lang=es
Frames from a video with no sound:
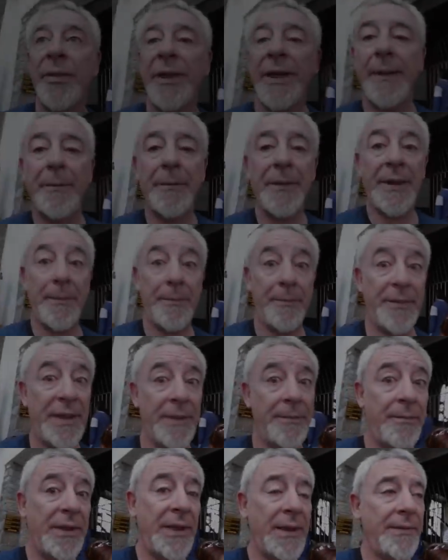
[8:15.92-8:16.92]
Bien, bien,
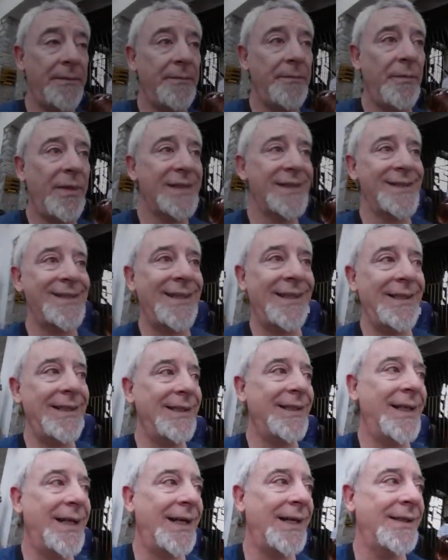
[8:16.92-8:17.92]
bien, bien,
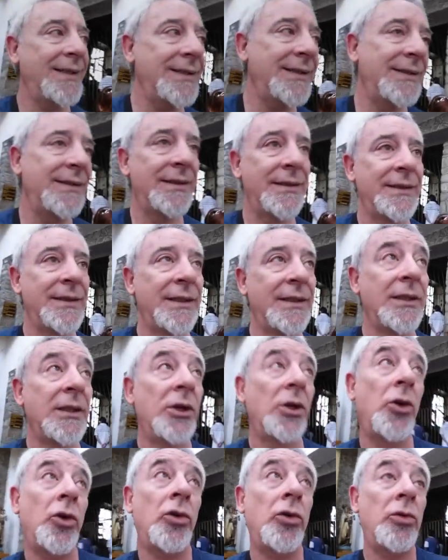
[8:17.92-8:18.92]
basílica,
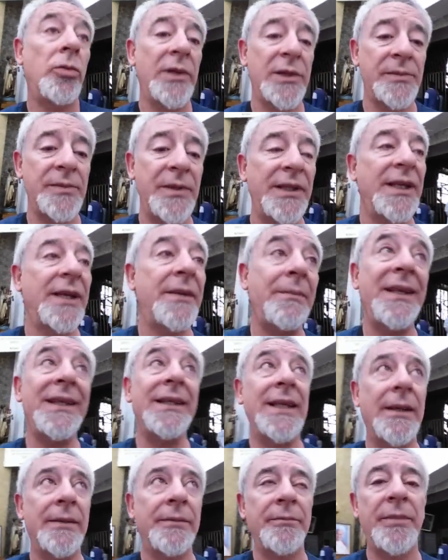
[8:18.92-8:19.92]
o más bien
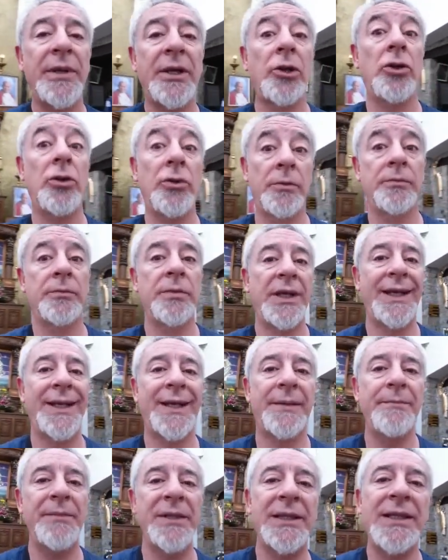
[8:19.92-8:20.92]
ermita, perdón,
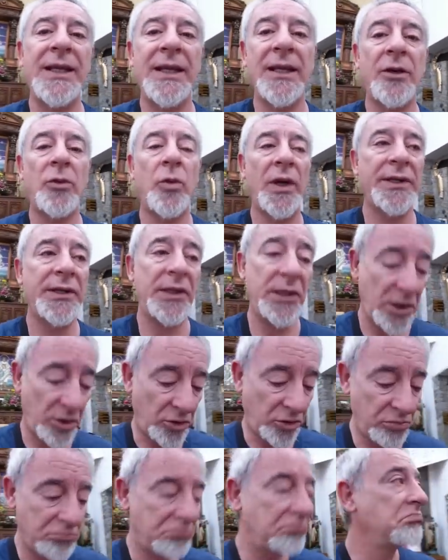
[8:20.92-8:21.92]
ermita de Juan
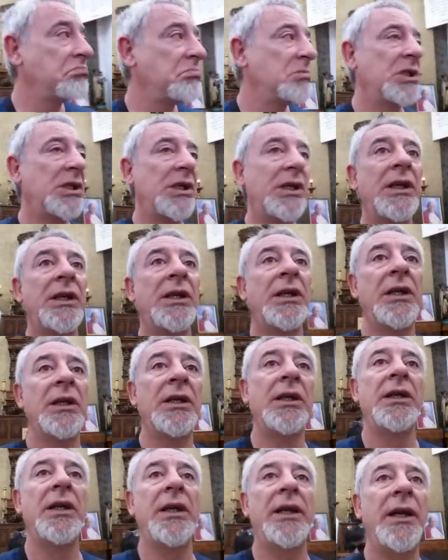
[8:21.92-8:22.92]
Diego.
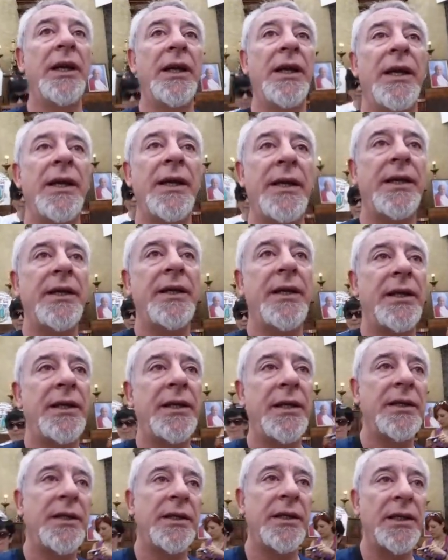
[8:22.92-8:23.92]

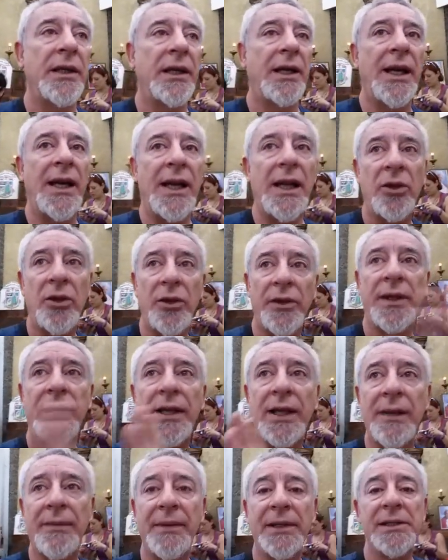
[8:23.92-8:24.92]
Eh, al lado
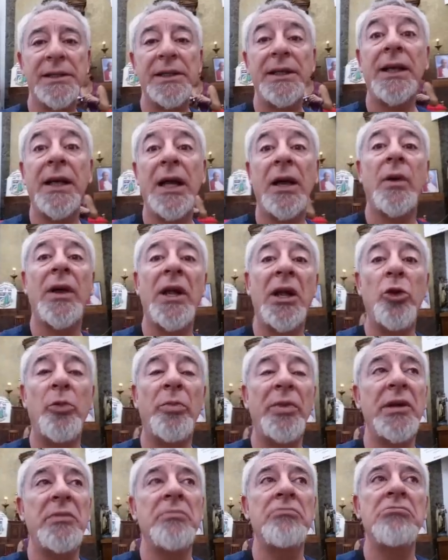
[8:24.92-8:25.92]
de la Basílica de
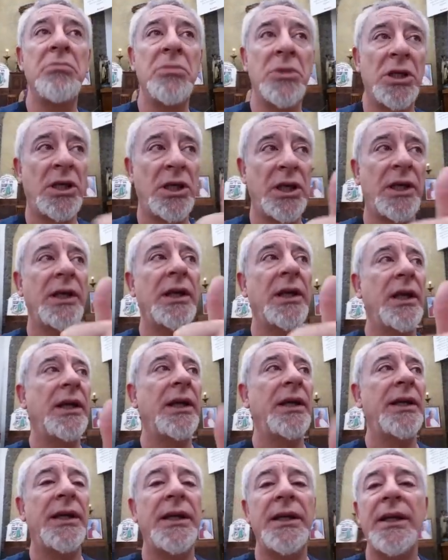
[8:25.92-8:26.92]
Guadalupe.
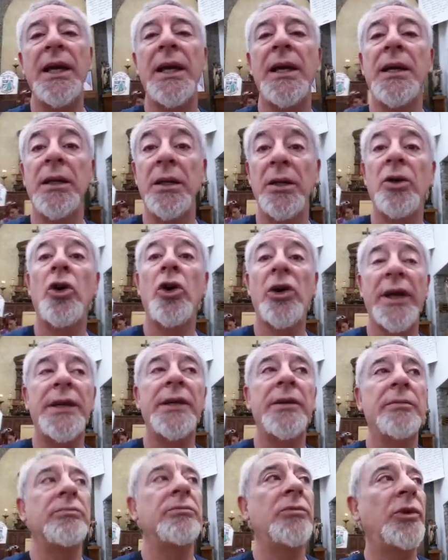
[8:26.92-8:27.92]
Energía, ok,
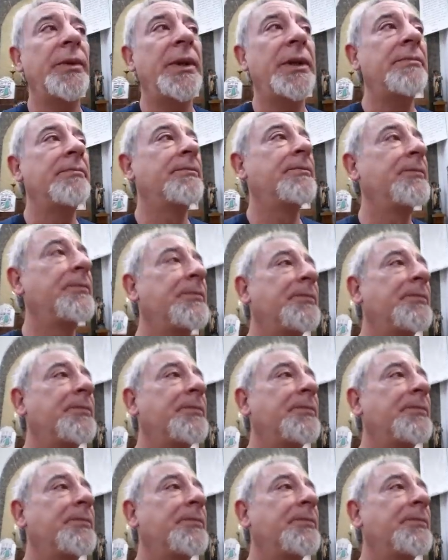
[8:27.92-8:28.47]
muy bien.